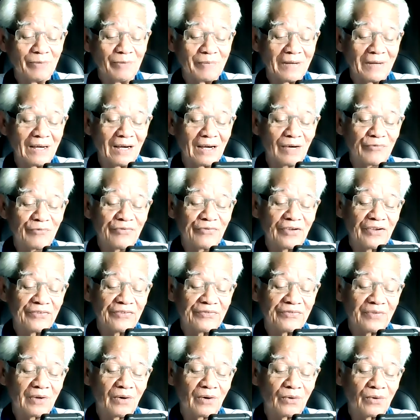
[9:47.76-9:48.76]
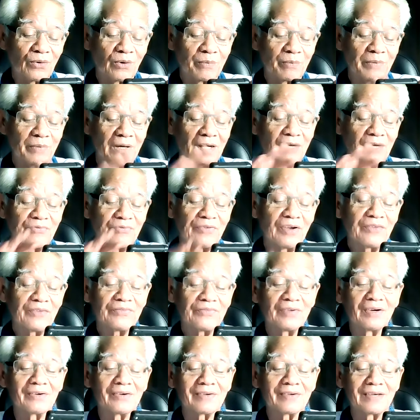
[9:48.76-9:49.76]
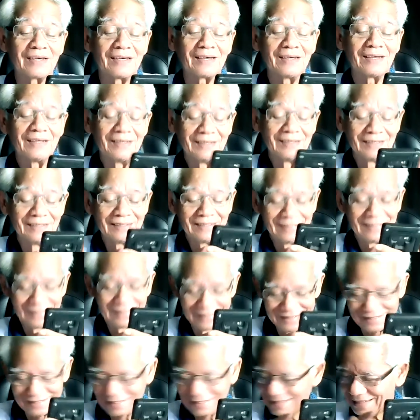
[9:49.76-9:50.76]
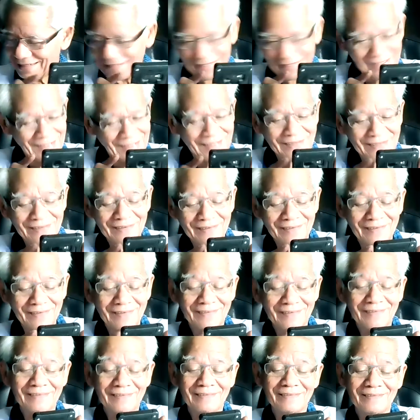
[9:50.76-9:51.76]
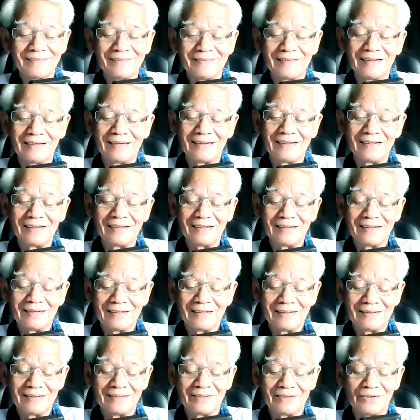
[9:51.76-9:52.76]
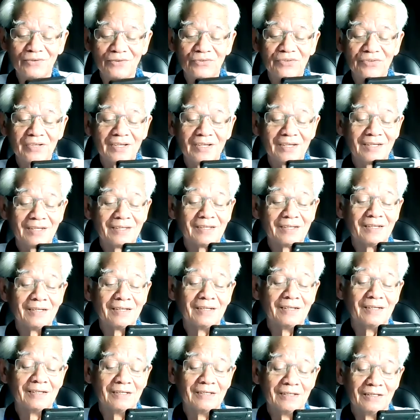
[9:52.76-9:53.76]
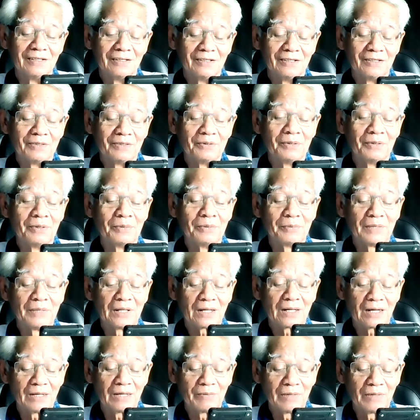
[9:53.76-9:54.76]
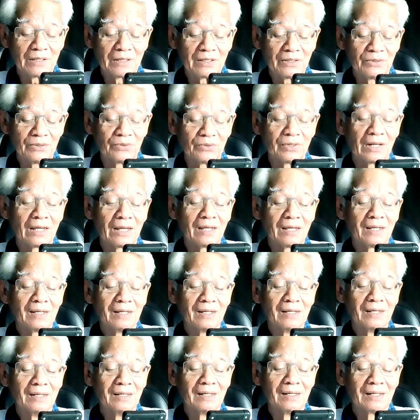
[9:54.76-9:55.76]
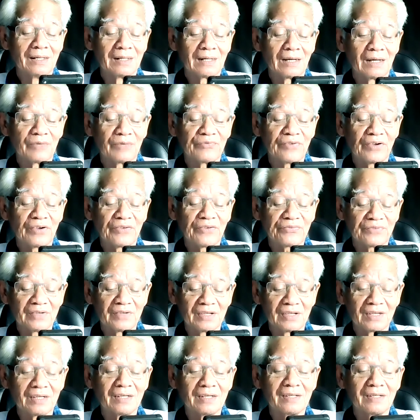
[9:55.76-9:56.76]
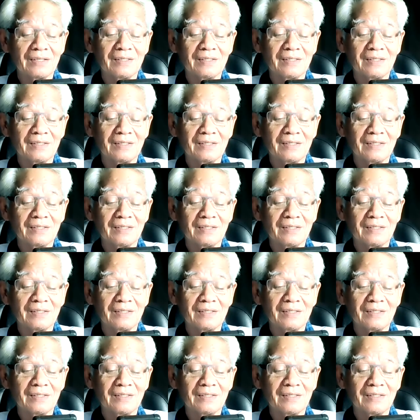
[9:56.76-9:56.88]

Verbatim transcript: ไปหาเฟซออกกดไปหาเฟซโอเคโอ้อ่าดูสิมีใครบ้างที่อยู่ในหน้าเฟซเนี่ย